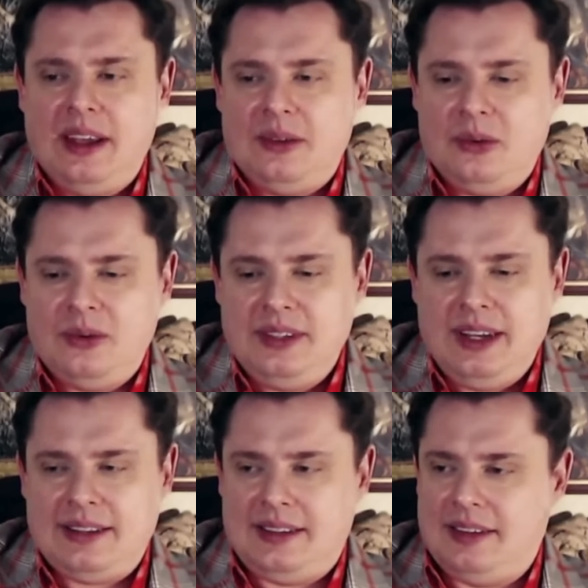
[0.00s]
ну,
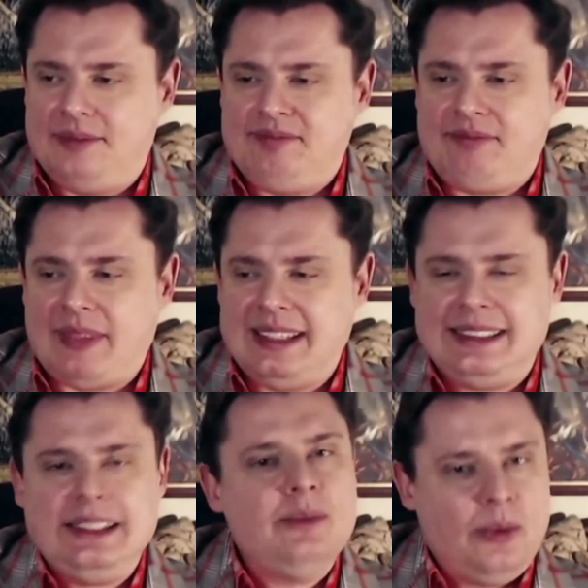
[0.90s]
нет эм,
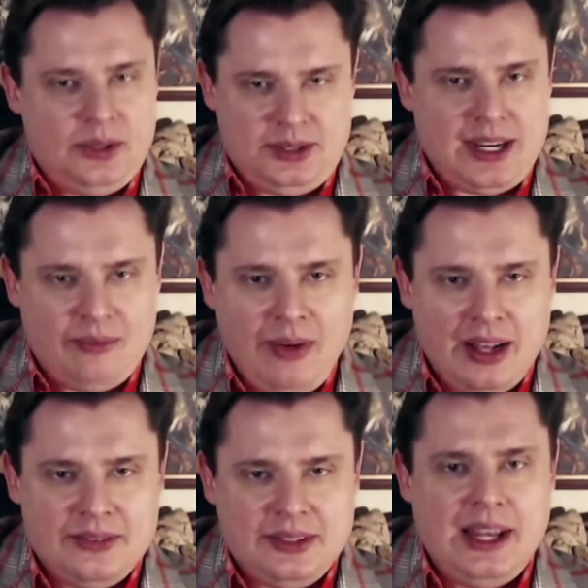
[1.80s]
стимула
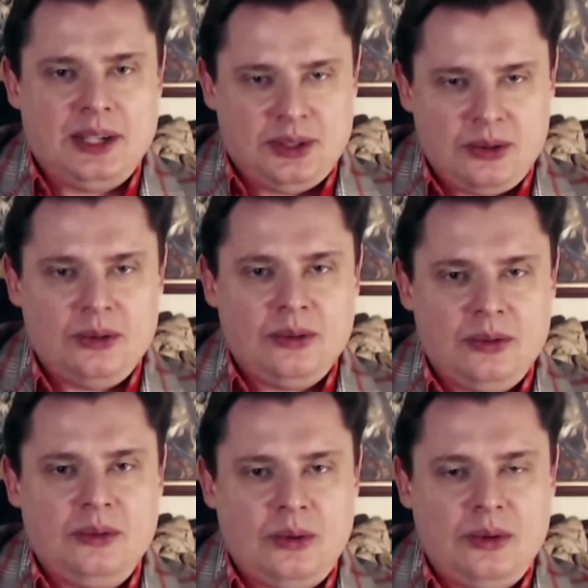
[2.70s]
зарабатывать, даже
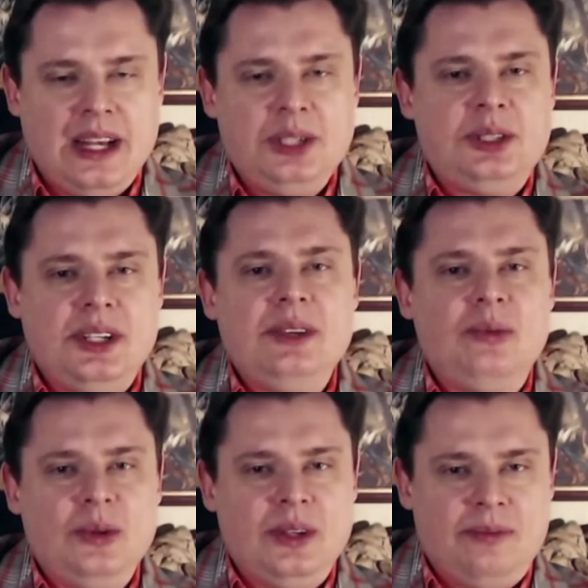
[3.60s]
трудящийся не
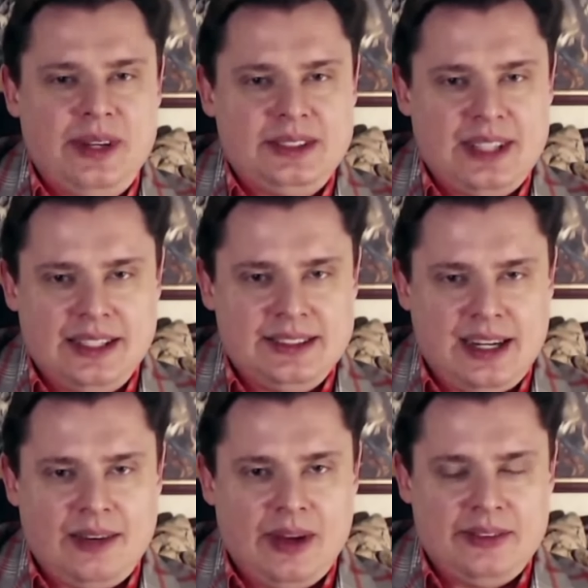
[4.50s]
будет, перестанет
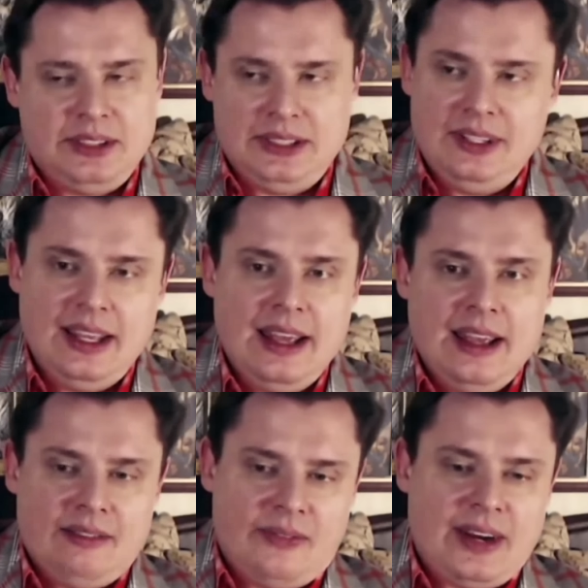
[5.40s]
зарабатывать. Сегодня
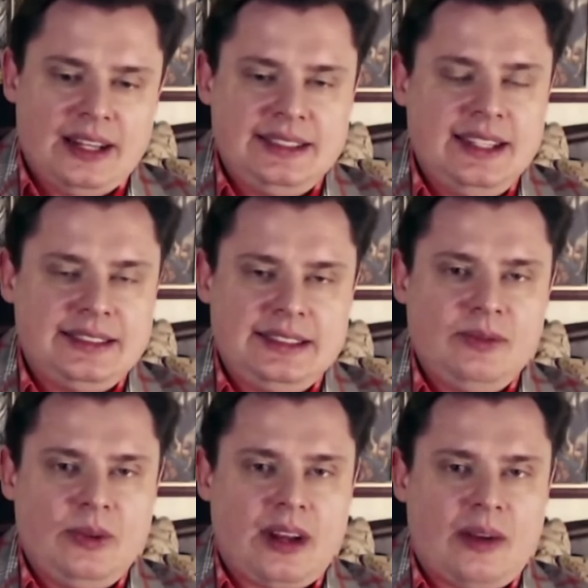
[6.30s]
во Франции нет
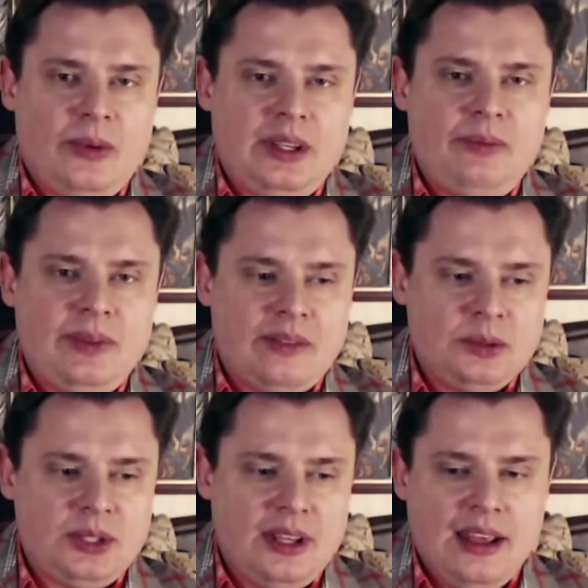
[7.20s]
стимула работать,
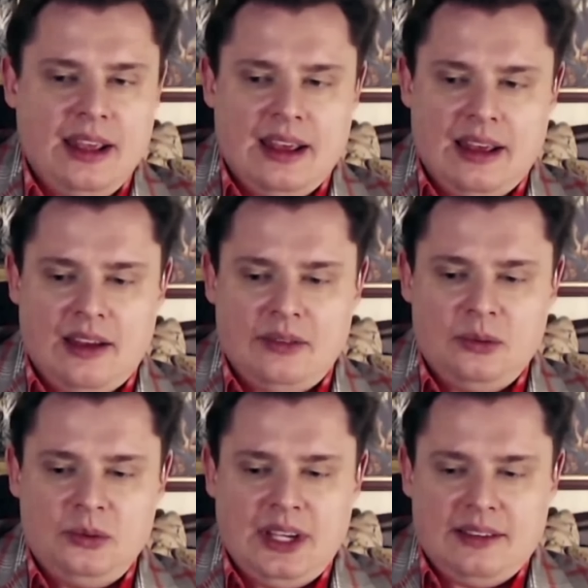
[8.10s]
потому что, э,
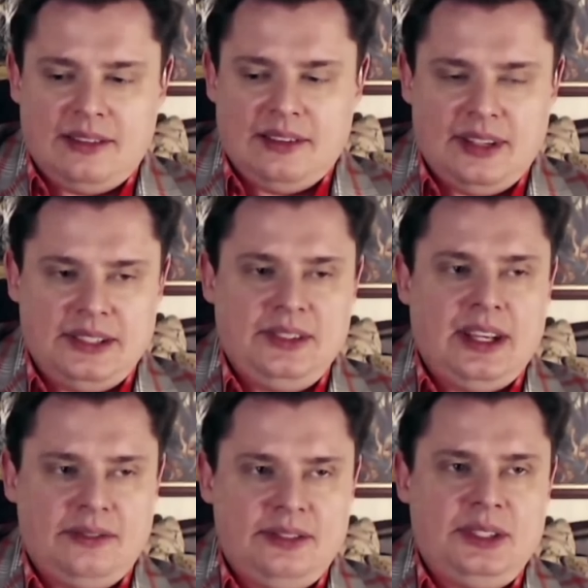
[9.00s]
ну, у тебя, весь, у
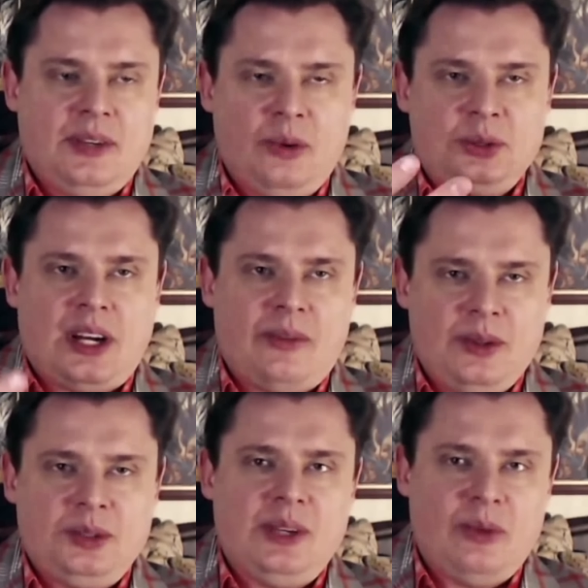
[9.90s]
тебя, чем больше
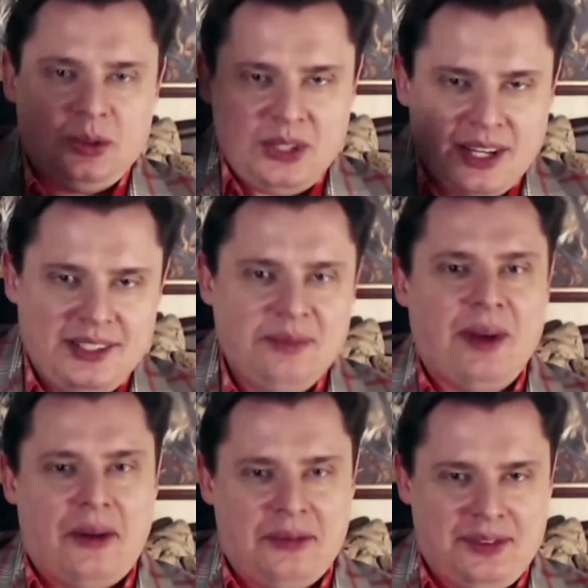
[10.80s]
работаешь, тем больше у тебя
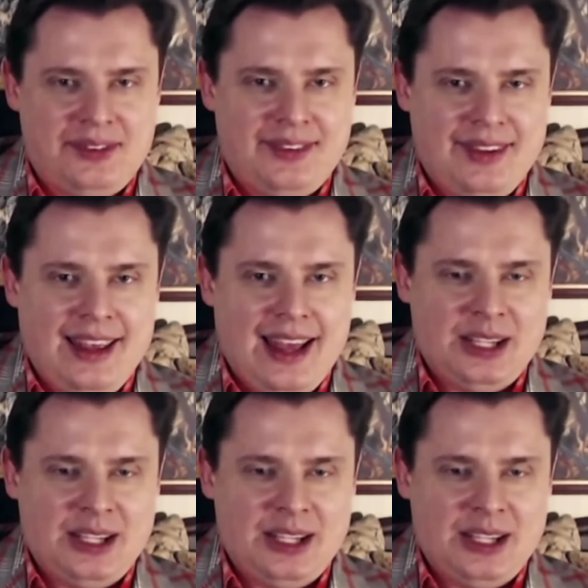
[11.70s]
отнимают. А